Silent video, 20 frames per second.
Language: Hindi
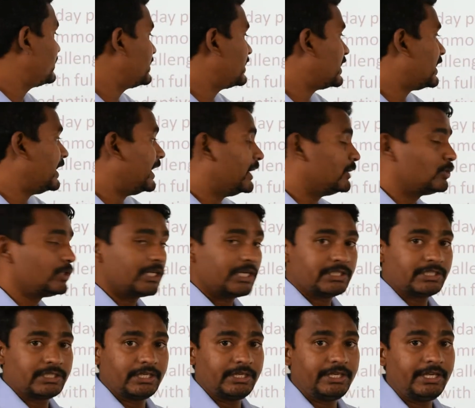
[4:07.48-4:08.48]
फिजिकल
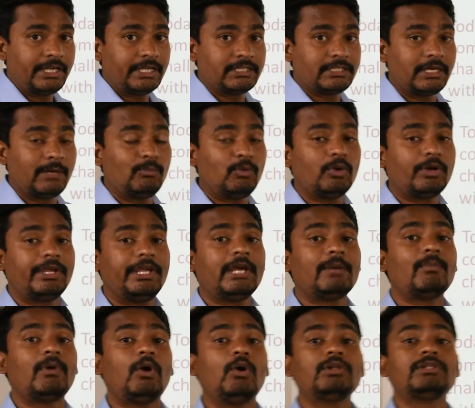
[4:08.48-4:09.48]
एजुकेशन ठीक है हम लोग
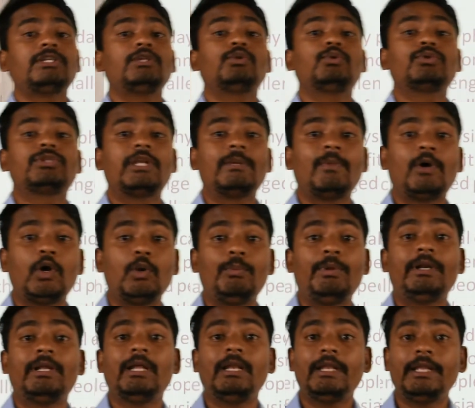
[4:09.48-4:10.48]
एक माहौल से दूसरे माहौल
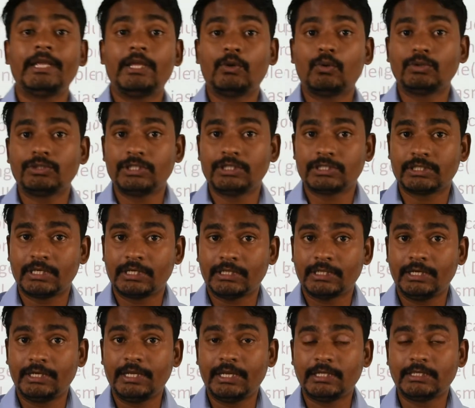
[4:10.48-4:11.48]
में ढलने की कोशिश
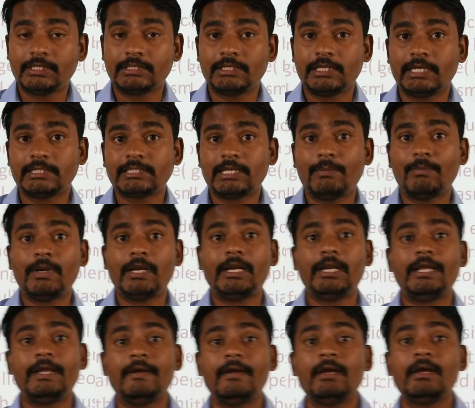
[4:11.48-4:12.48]
करते हैं ठीक है जैसे एग्जाम्पल
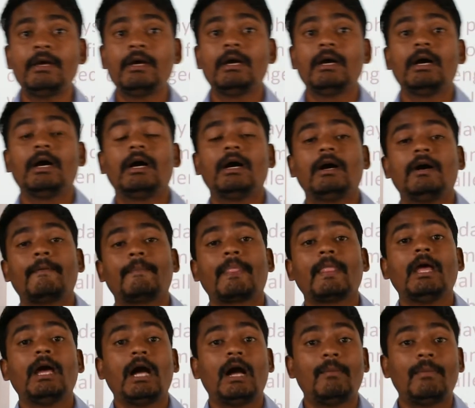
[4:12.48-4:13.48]
ले लिए आ,
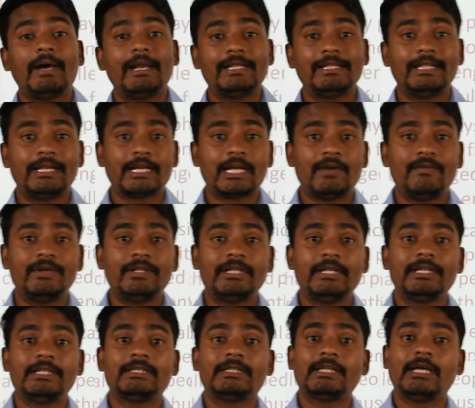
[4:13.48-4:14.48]
हमारे इधर का
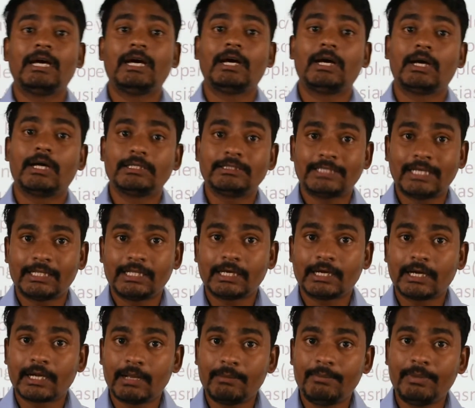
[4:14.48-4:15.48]
वेदर इतना ज़्यादा
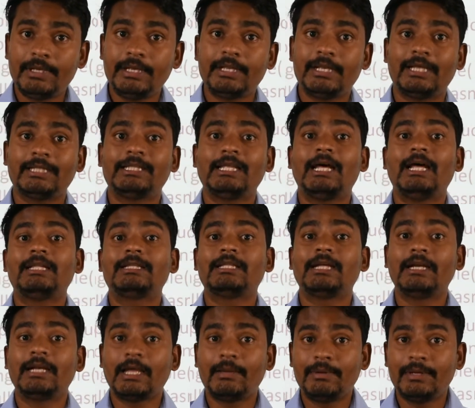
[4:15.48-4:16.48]
गर्म भी नहीं रहता
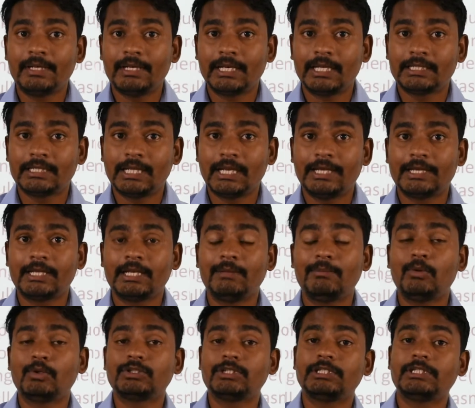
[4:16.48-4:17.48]
ठंडा भी नहीं रहता लेकिन
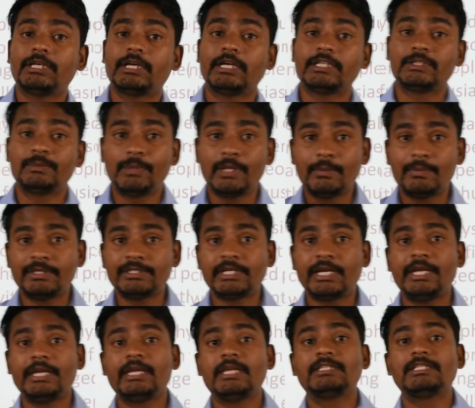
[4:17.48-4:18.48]
हम लोग जैसे कश्मीर में
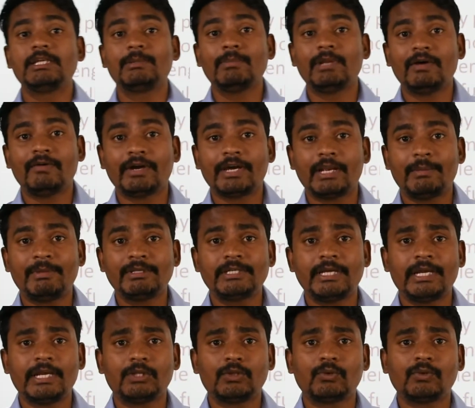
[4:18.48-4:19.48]
जाएंगे शिमला वगैरह में
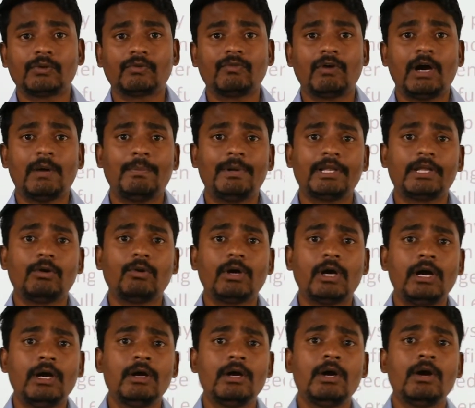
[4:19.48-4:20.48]
जाएंगे तो वहाँ पर क्या
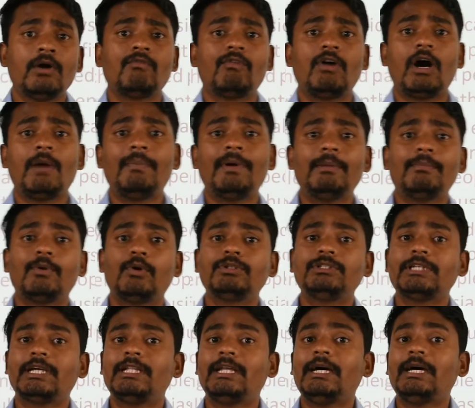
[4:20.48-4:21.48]
होगा वहाँ पर
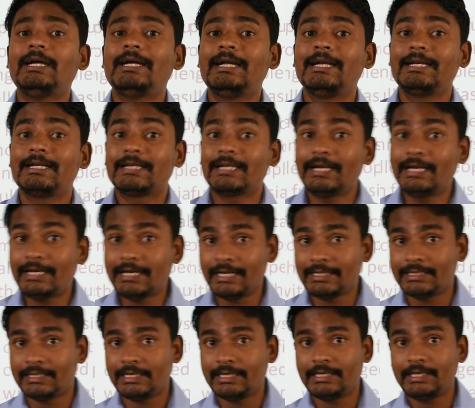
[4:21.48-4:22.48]
बहुत ज़्यादा ठंड
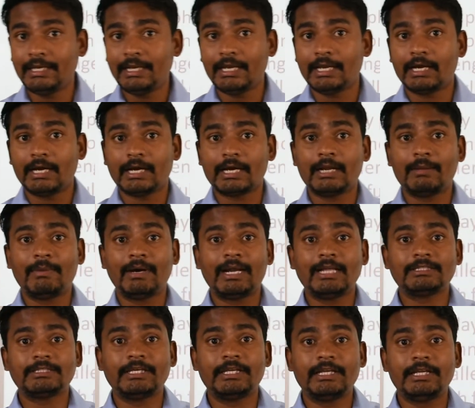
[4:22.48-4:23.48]
रहती है ठीक है अगर
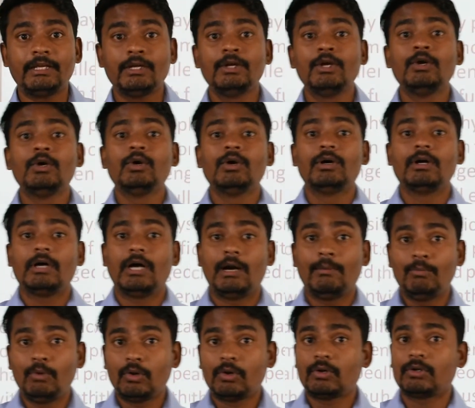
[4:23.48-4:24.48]
हमारा शरीर
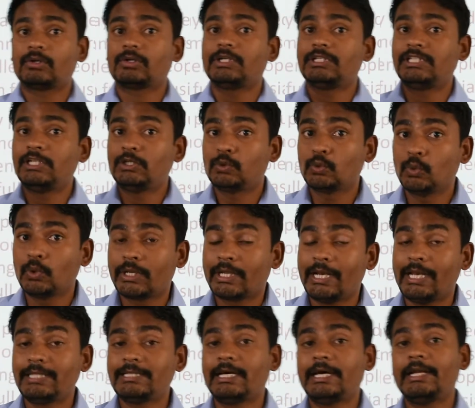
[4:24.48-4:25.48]
हम लोग किसी टूर
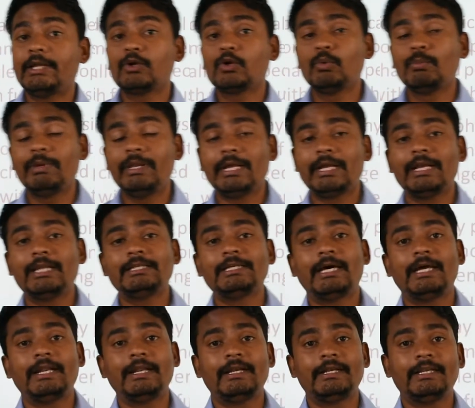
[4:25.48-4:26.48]
के लिए जा रहे हैं घूमने के लिए
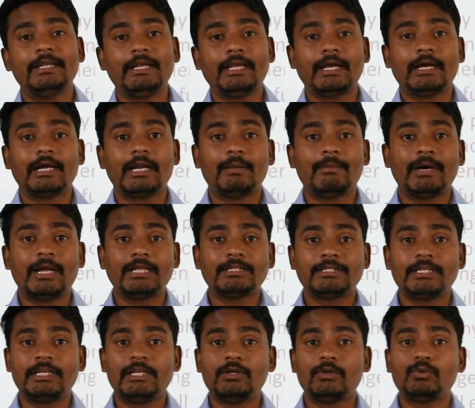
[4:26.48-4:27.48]
जा रहे हैं ठीक है अगर हमारा
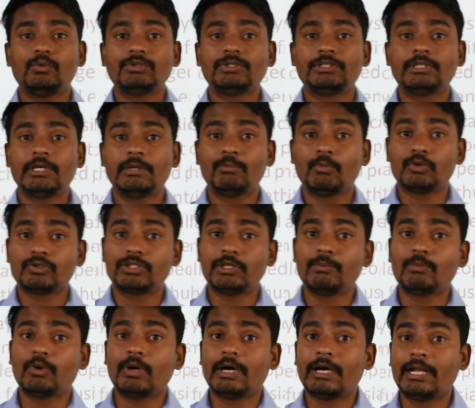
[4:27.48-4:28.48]
शरीर उस
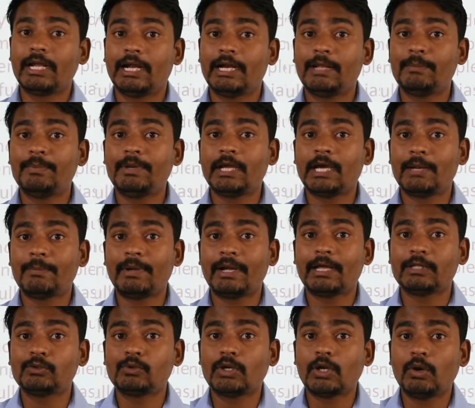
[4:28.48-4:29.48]
मौसम को अगर अडप्ट नहीं कर
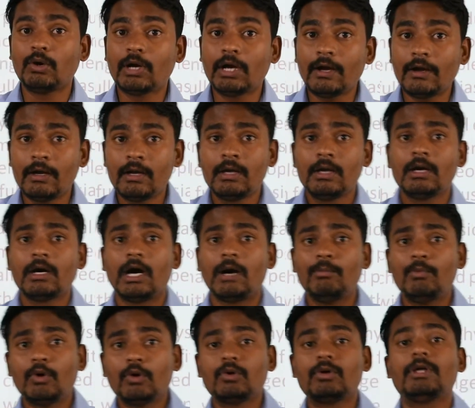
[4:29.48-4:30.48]
पाएगा तो क्या होगा
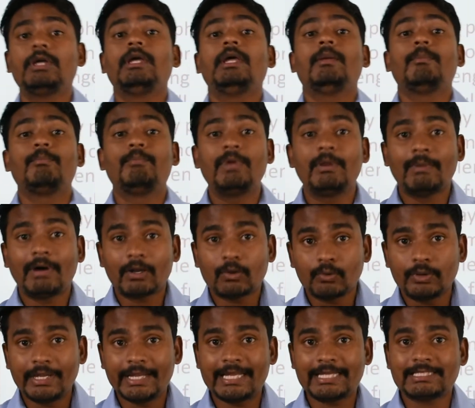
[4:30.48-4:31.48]
हम लोग बीमार
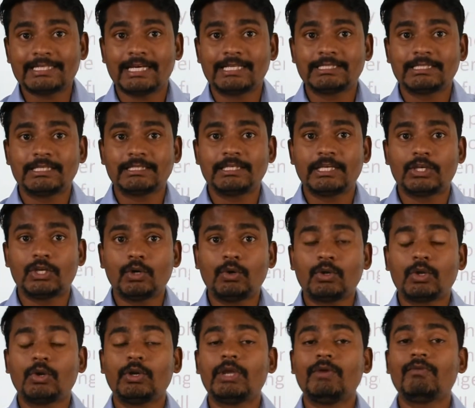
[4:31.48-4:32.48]
होने के चांसेस है
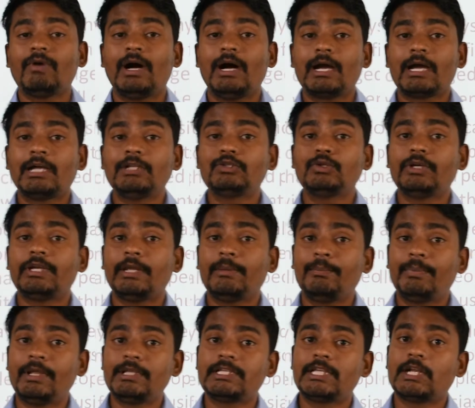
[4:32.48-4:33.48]
क्यों क्योंकि वहाँ का जो
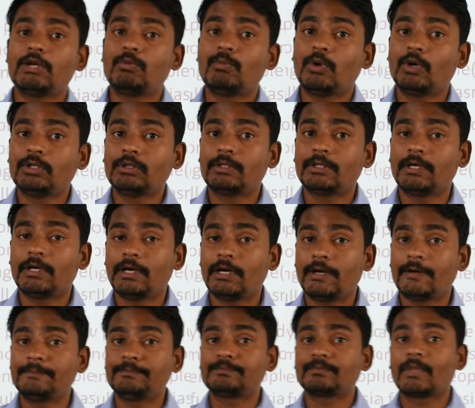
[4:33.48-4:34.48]
टेम्परेचर है वो
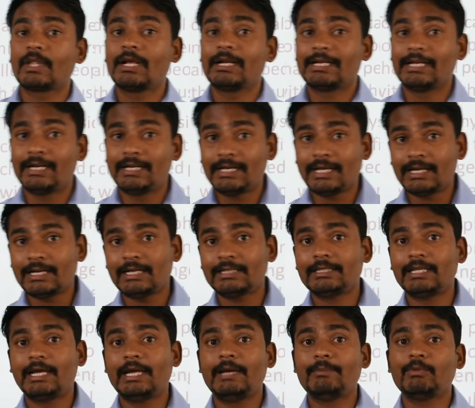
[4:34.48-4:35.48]
बहुत ठंडा
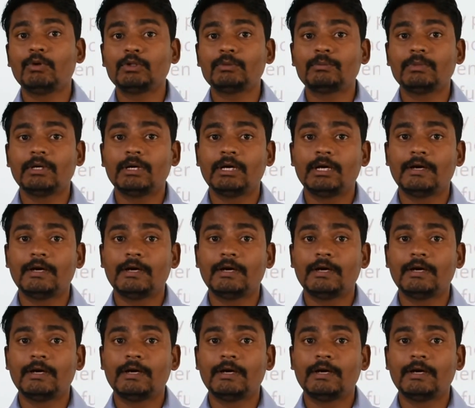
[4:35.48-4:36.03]
रहता है बहुत